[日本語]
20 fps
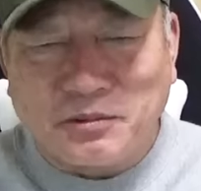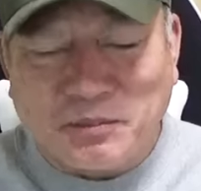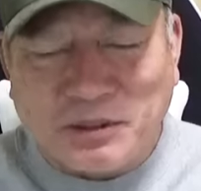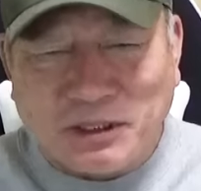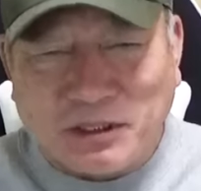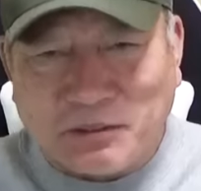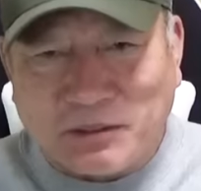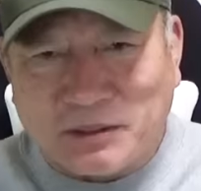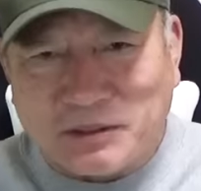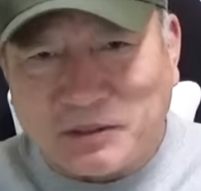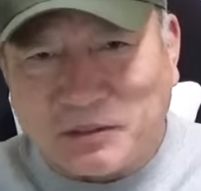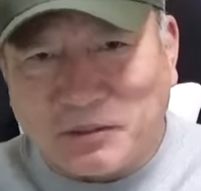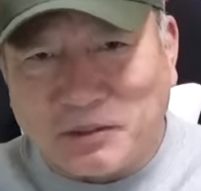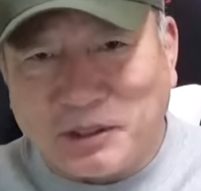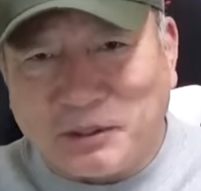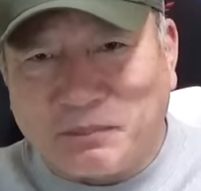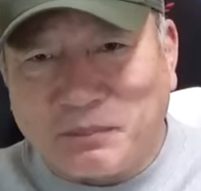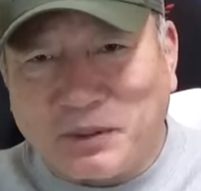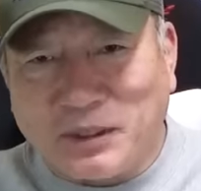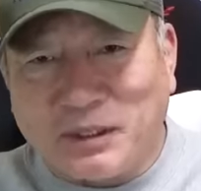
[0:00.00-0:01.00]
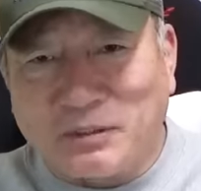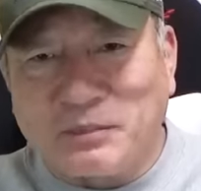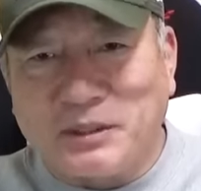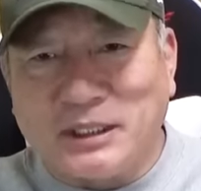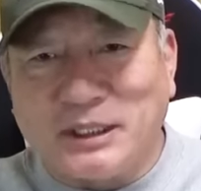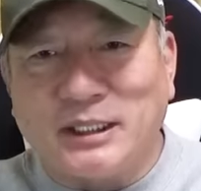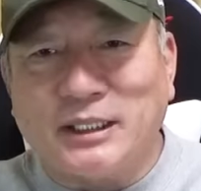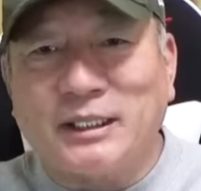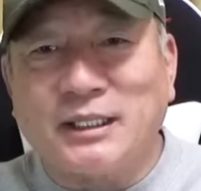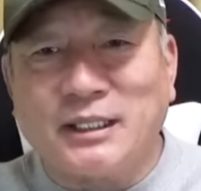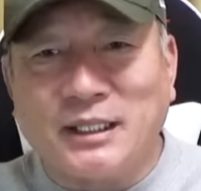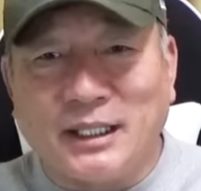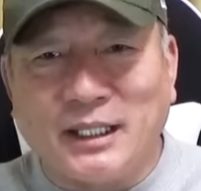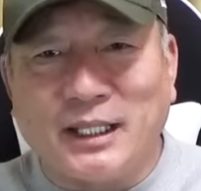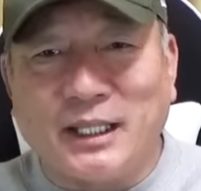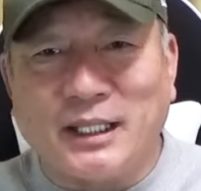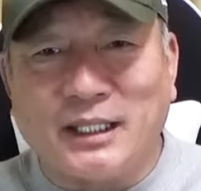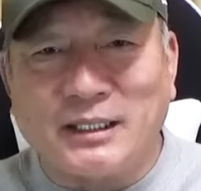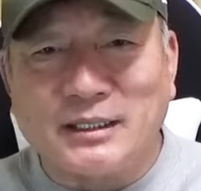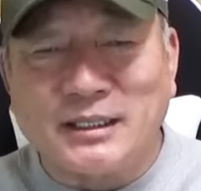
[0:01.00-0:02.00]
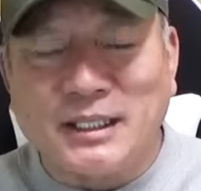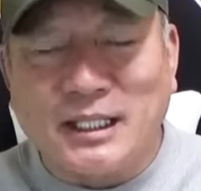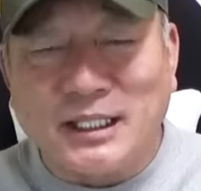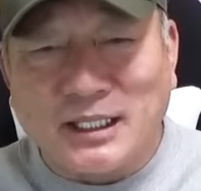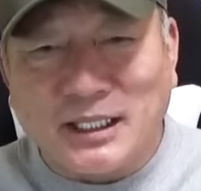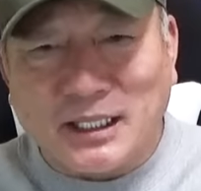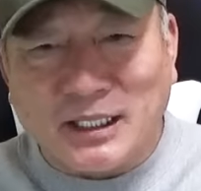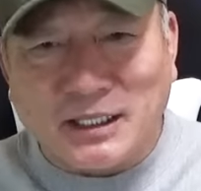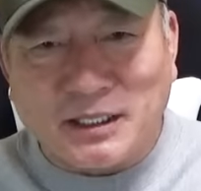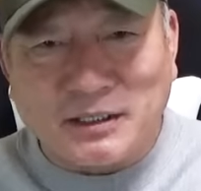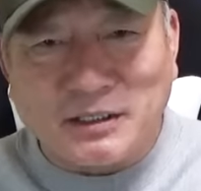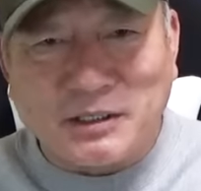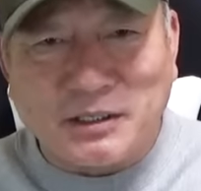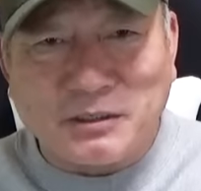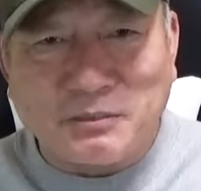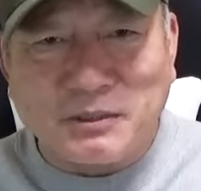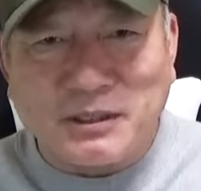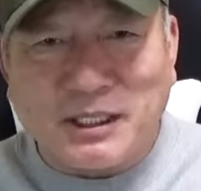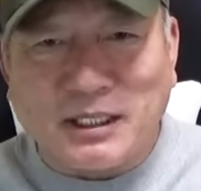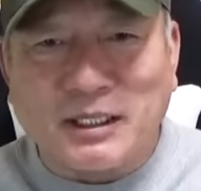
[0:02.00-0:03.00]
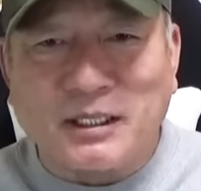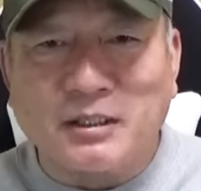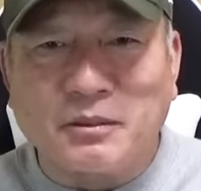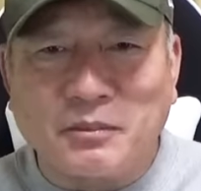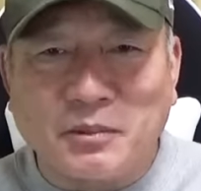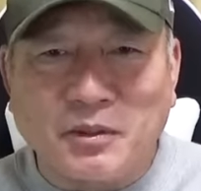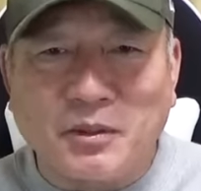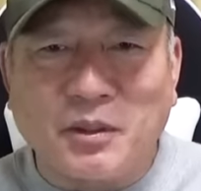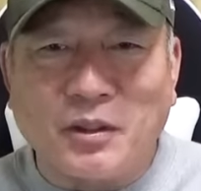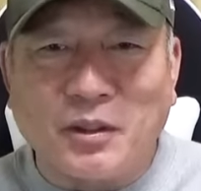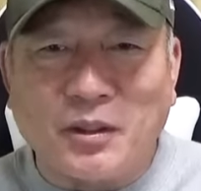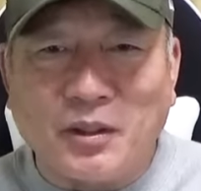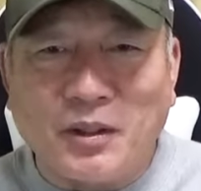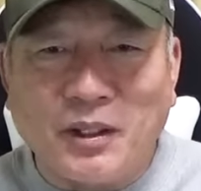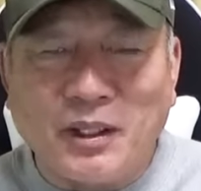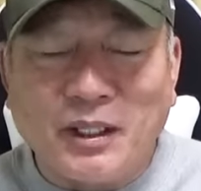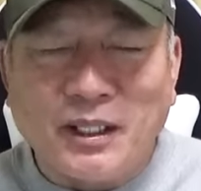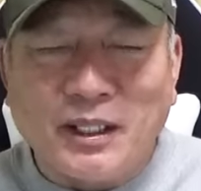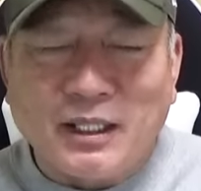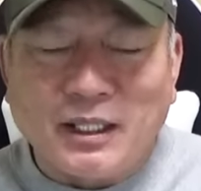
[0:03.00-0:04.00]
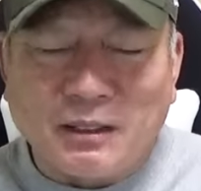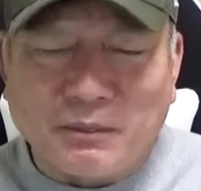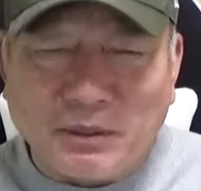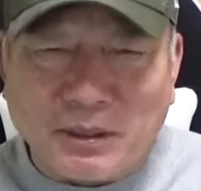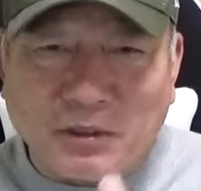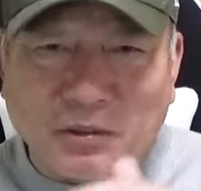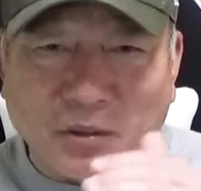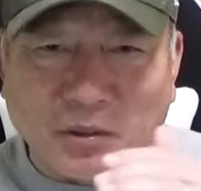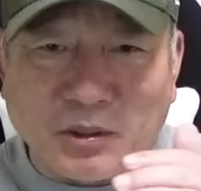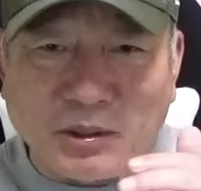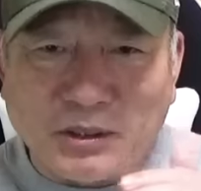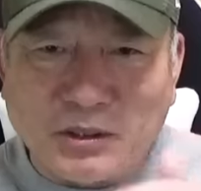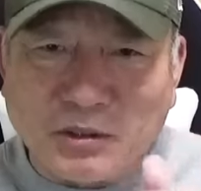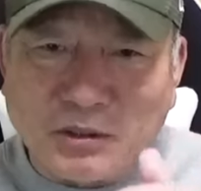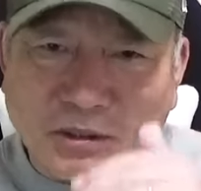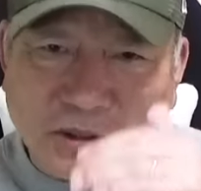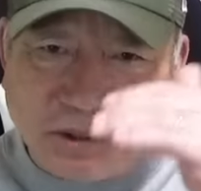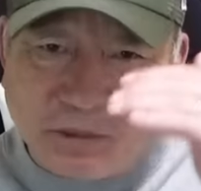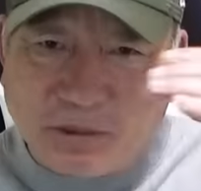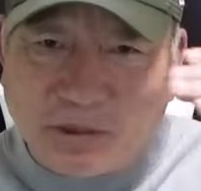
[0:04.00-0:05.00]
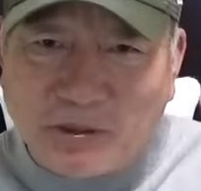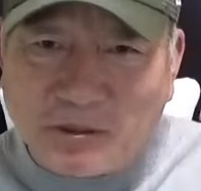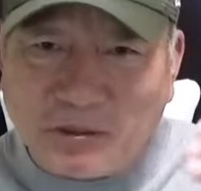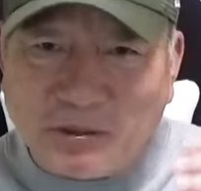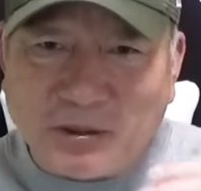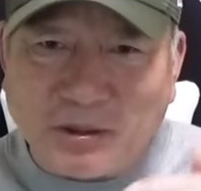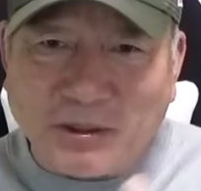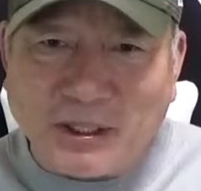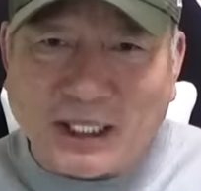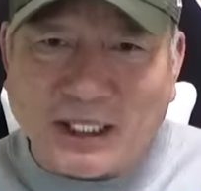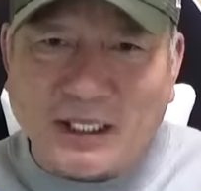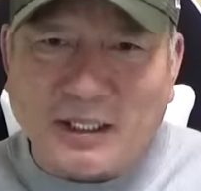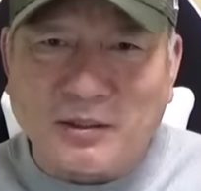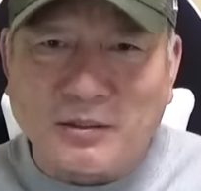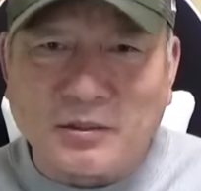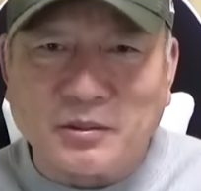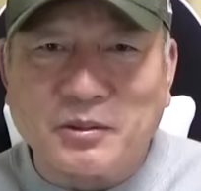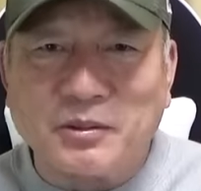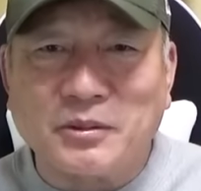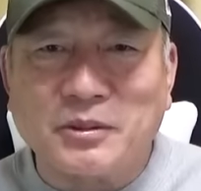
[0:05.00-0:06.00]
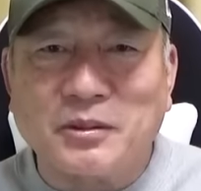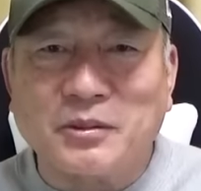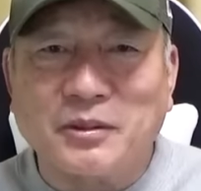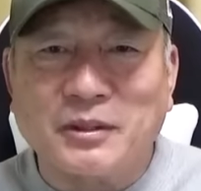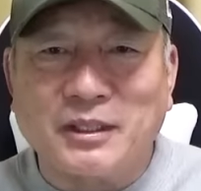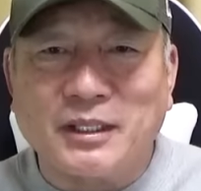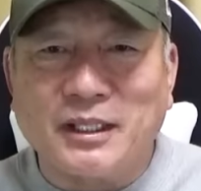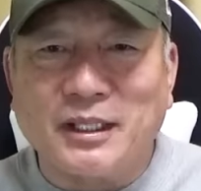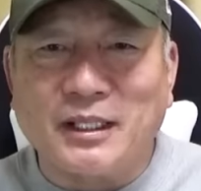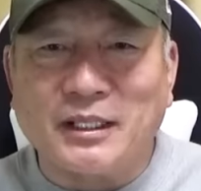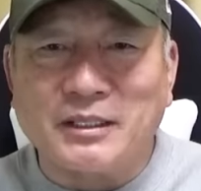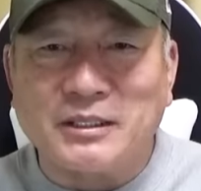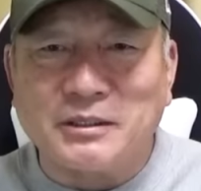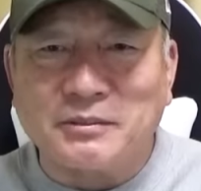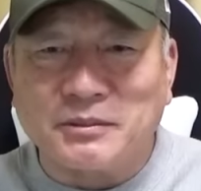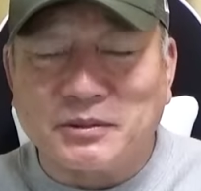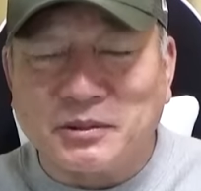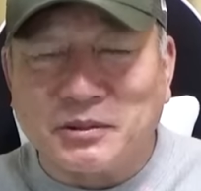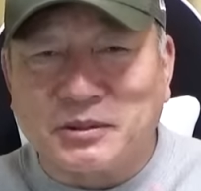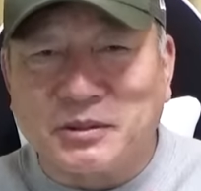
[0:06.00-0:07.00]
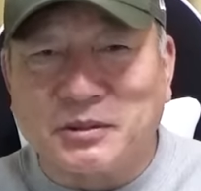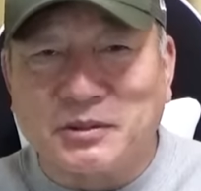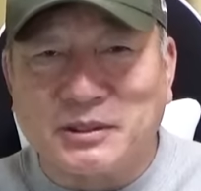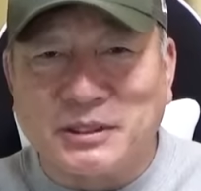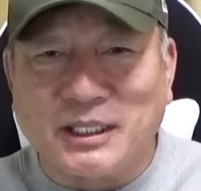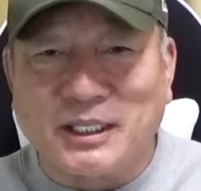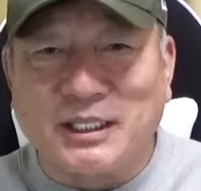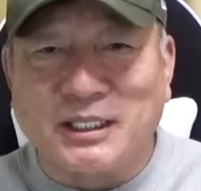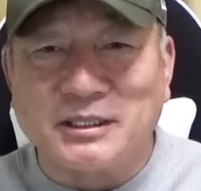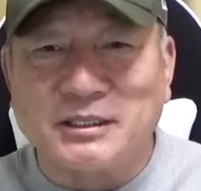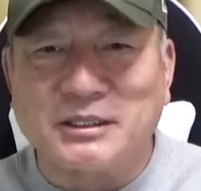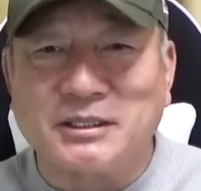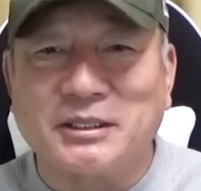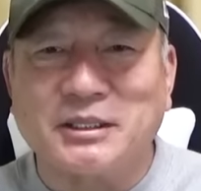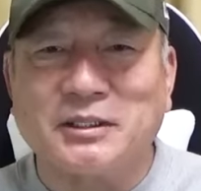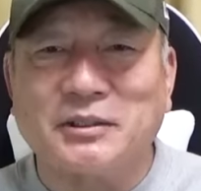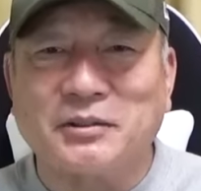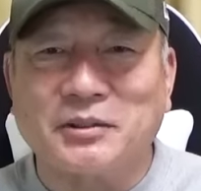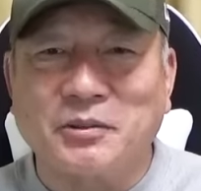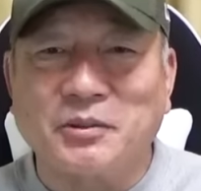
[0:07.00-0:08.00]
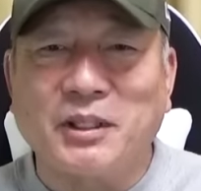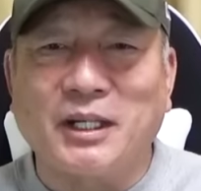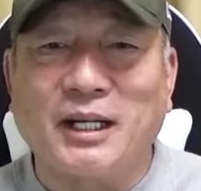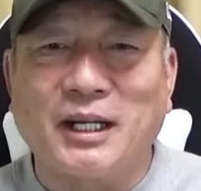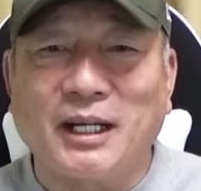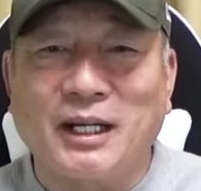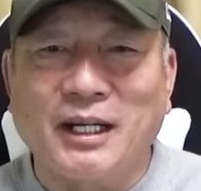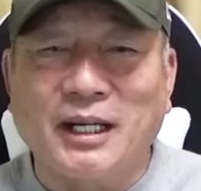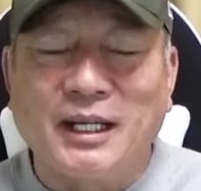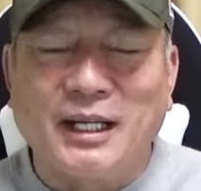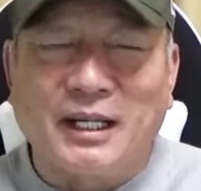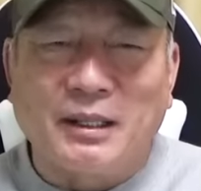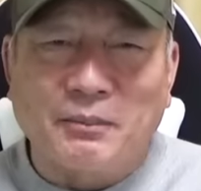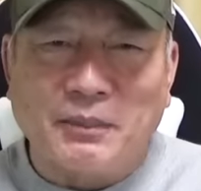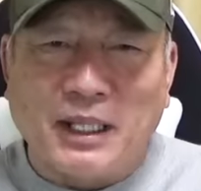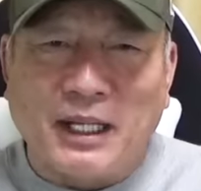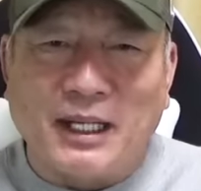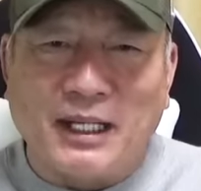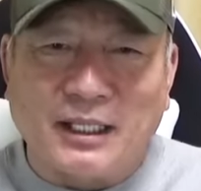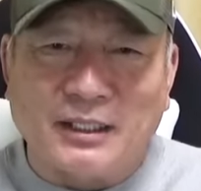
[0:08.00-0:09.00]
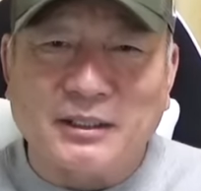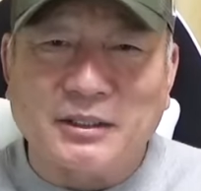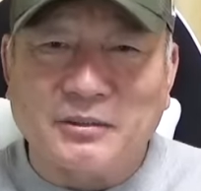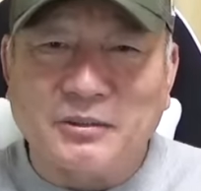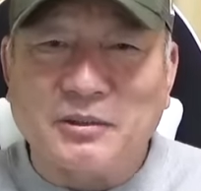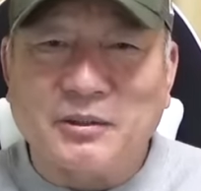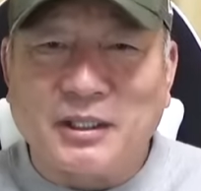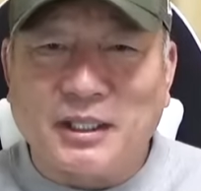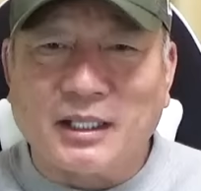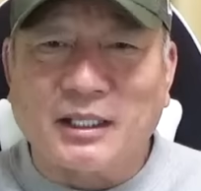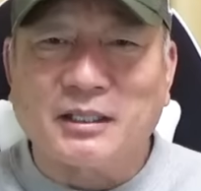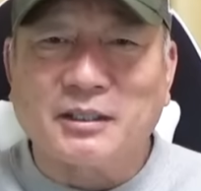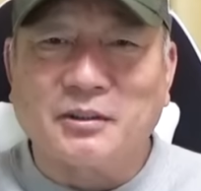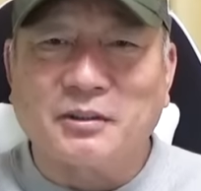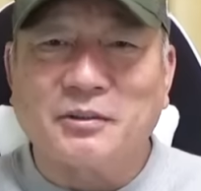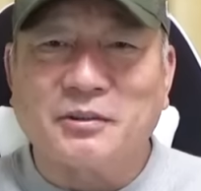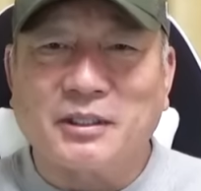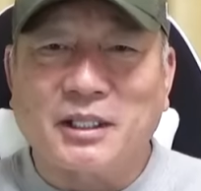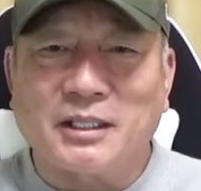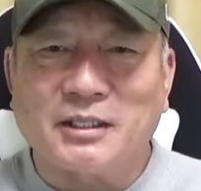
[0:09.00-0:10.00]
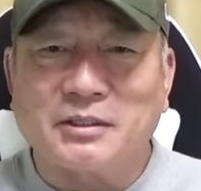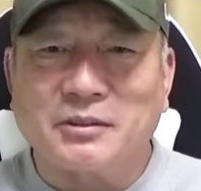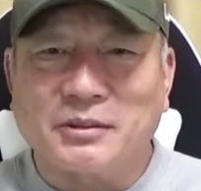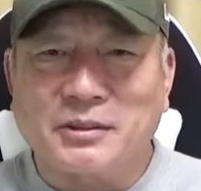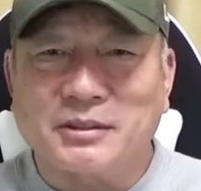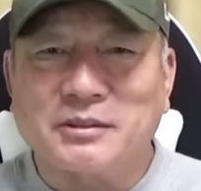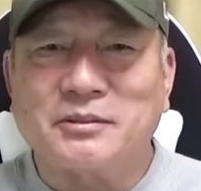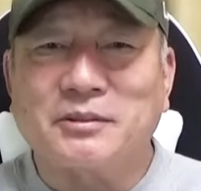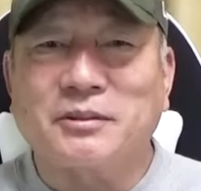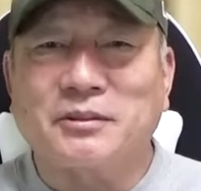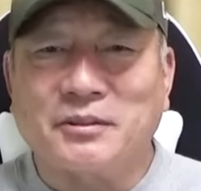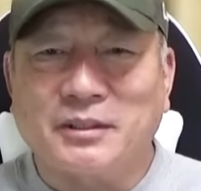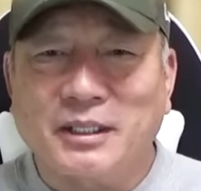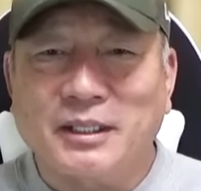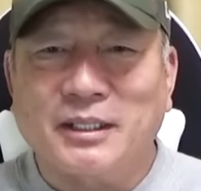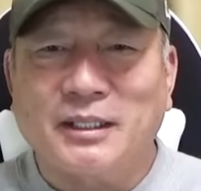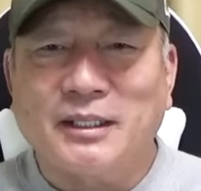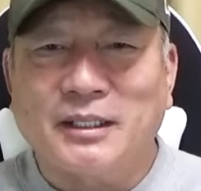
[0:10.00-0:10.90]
う意味ではその日本ハムに行って最下位なチームだけども、やっぱこう一つでも順位を上げることによって自分の存在価値っていうのは、まあ上がってくるかなという感じはするよね。